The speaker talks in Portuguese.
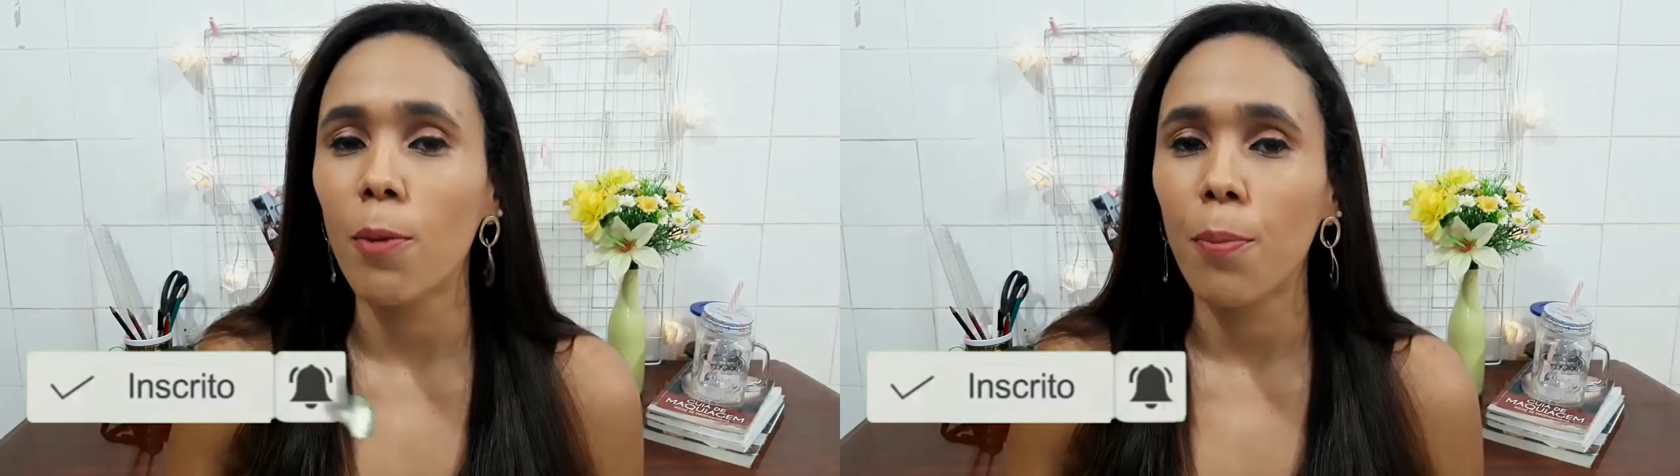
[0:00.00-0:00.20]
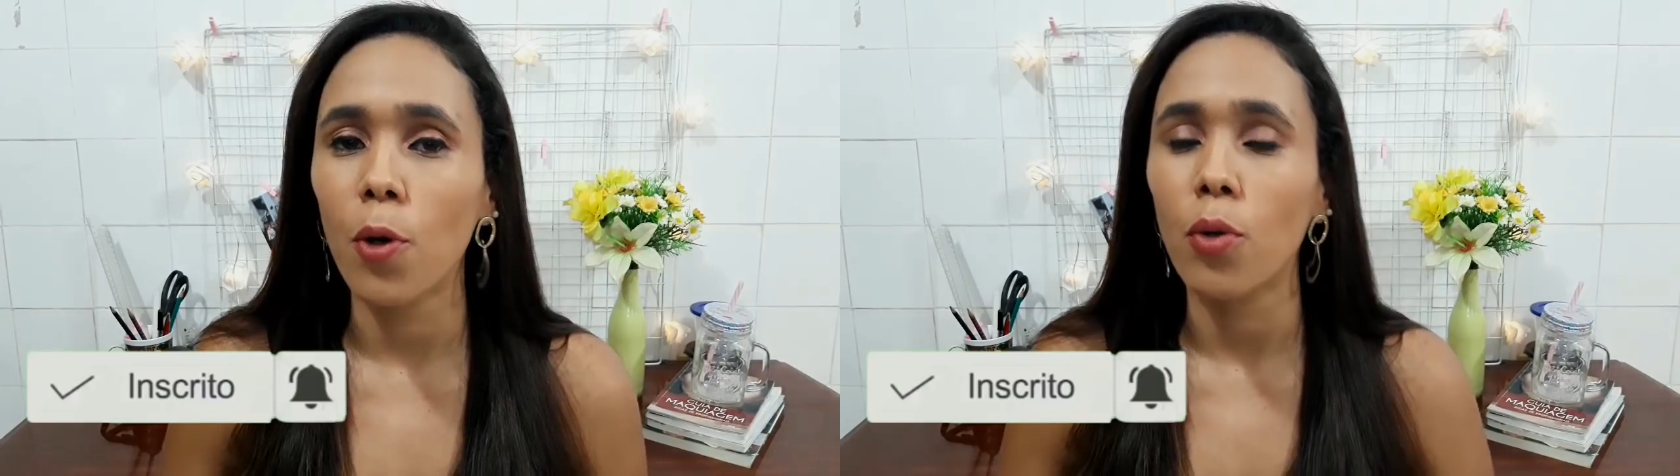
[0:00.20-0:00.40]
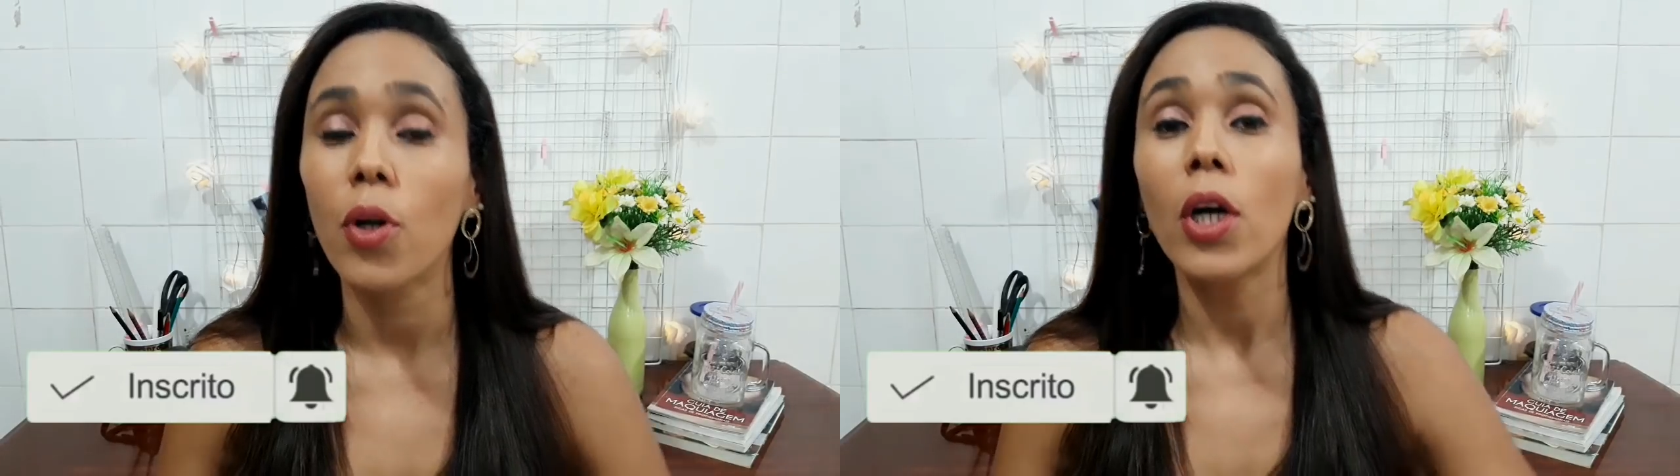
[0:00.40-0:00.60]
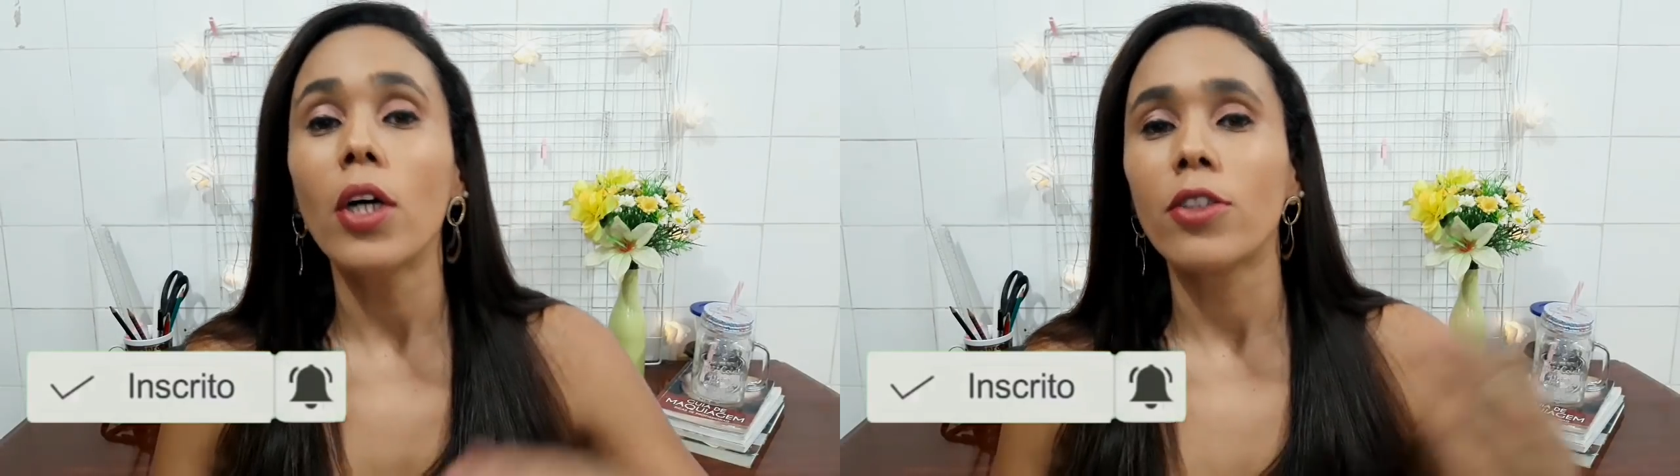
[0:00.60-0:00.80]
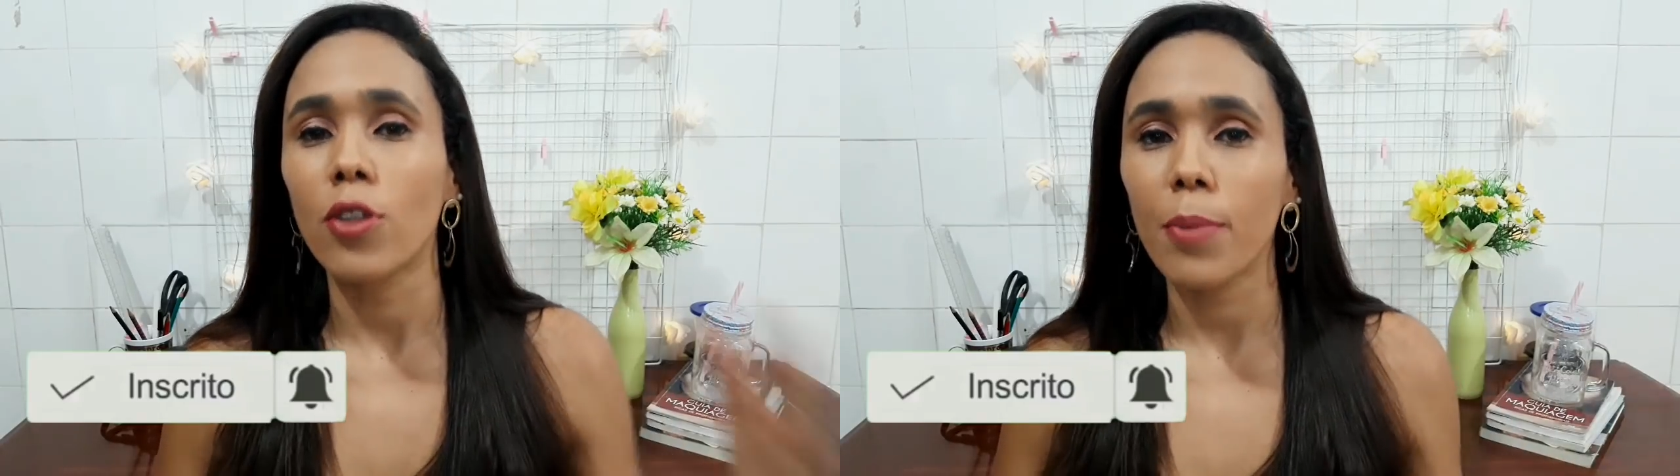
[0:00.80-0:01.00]
um pouco
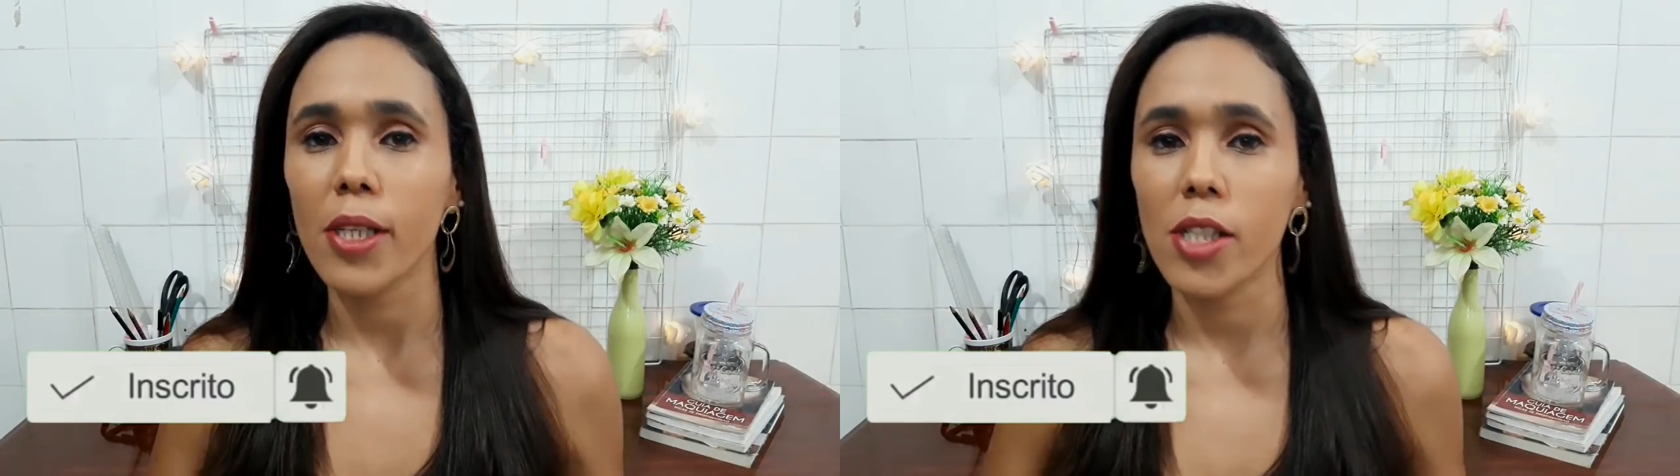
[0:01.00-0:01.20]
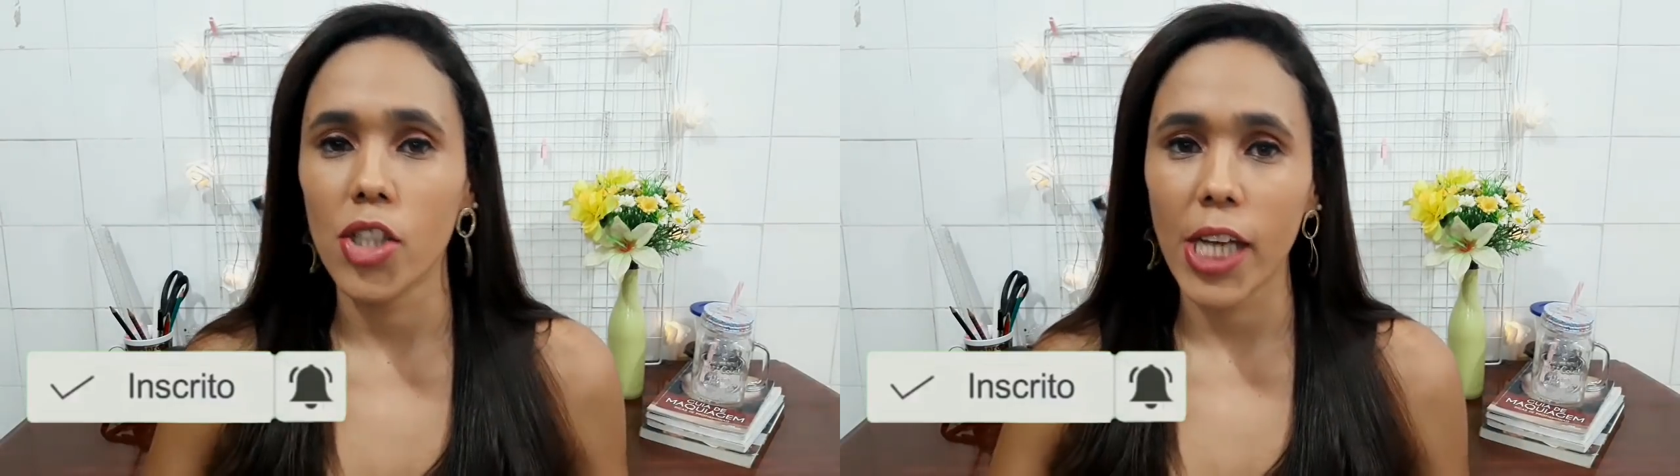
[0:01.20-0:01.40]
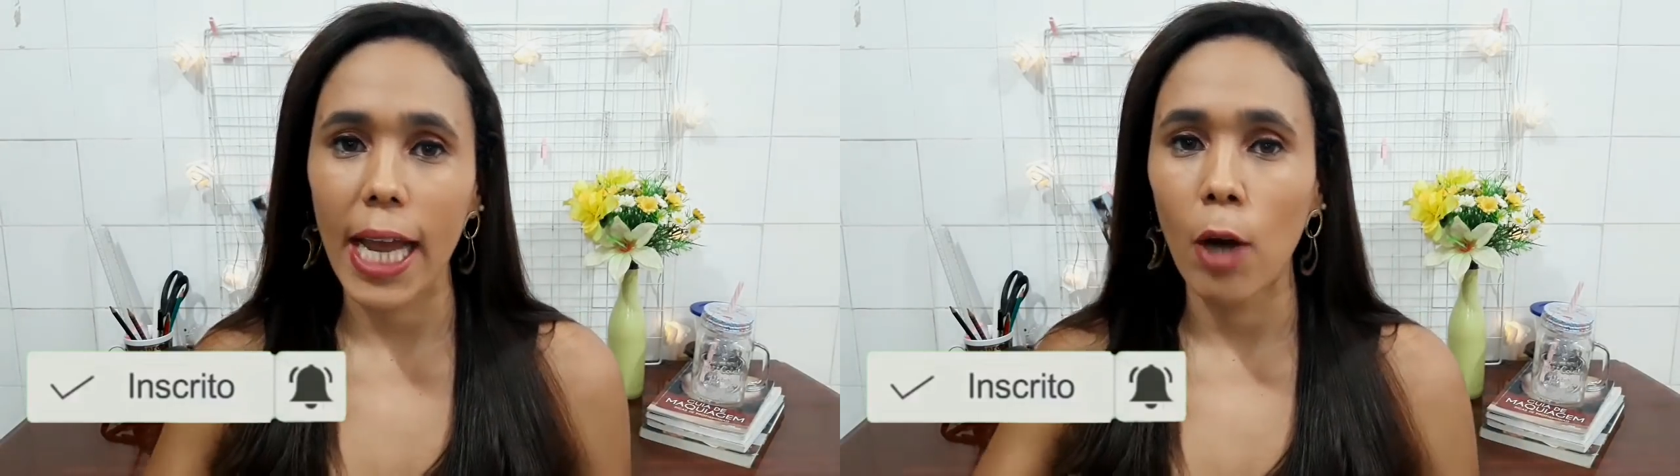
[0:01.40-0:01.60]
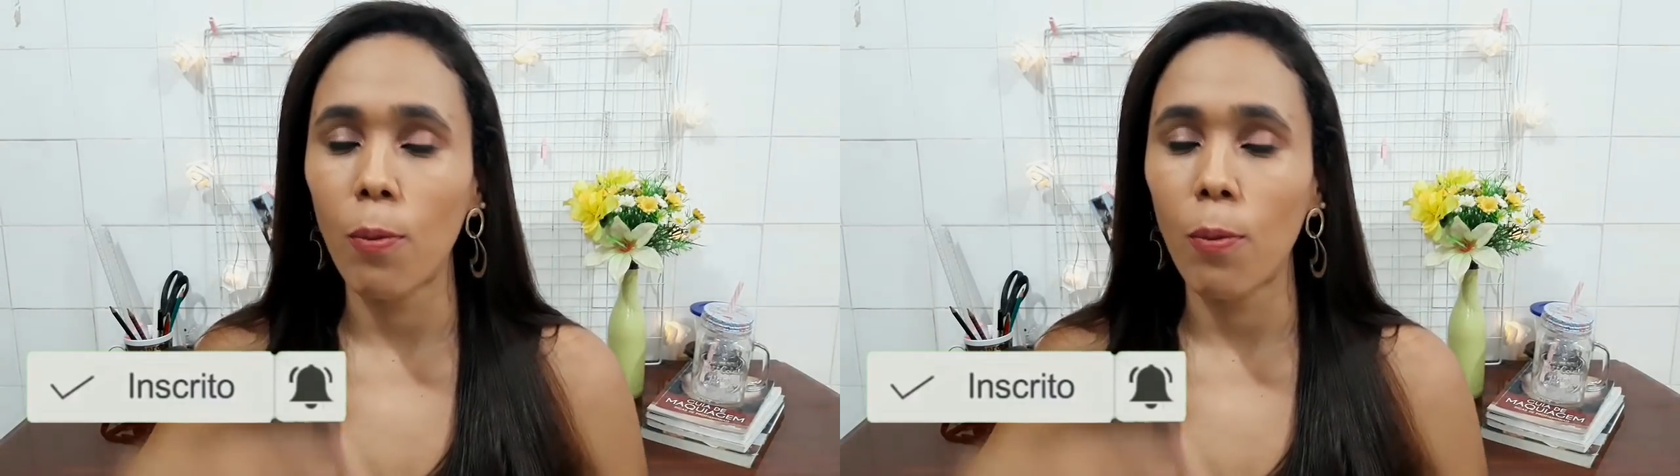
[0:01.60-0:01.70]
sobre esse chá,